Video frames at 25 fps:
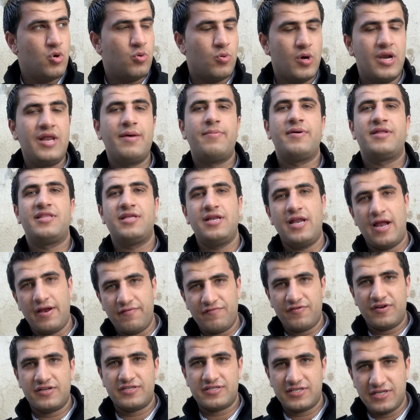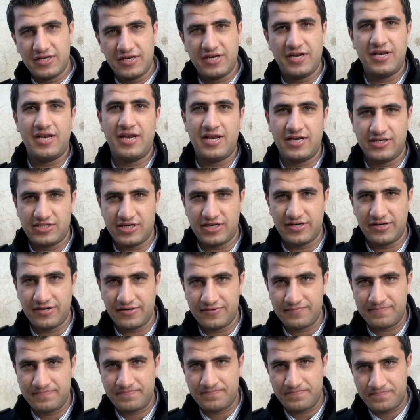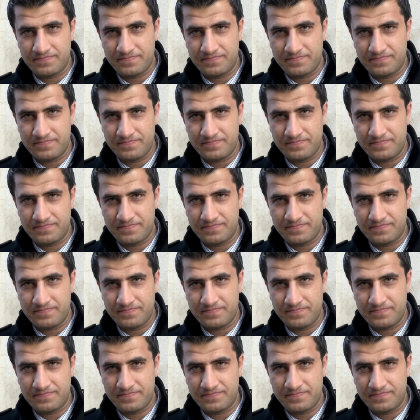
ولا بديل عن فلسطين إلا الجنة